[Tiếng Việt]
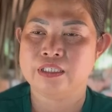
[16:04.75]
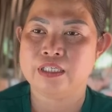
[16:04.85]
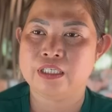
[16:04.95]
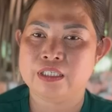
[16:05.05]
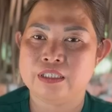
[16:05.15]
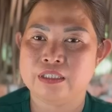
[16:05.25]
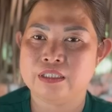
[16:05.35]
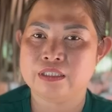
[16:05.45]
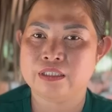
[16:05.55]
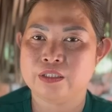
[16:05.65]

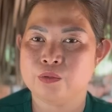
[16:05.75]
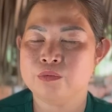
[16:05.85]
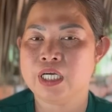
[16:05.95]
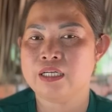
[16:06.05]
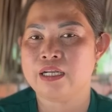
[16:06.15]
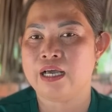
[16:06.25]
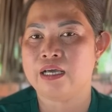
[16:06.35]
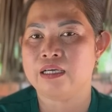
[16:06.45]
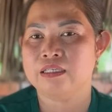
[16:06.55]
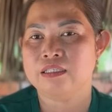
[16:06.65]
thì cũng nên
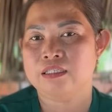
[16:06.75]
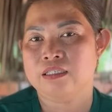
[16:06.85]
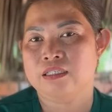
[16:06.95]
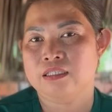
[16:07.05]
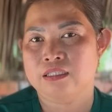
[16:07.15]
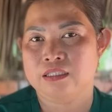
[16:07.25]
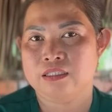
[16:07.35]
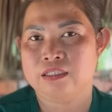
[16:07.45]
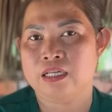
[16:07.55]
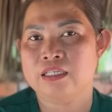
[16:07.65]
là
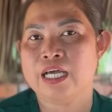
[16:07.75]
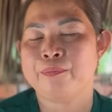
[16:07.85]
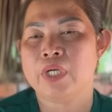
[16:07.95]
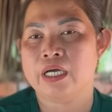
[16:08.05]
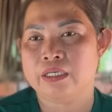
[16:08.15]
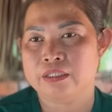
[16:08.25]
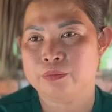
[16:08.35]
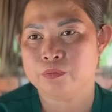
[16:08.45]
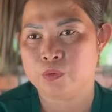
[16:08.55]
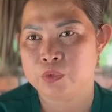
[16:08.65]
định tâm lại
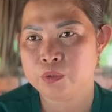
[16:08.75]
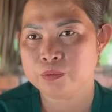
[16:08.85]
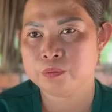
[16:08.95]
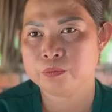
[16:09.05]
một chút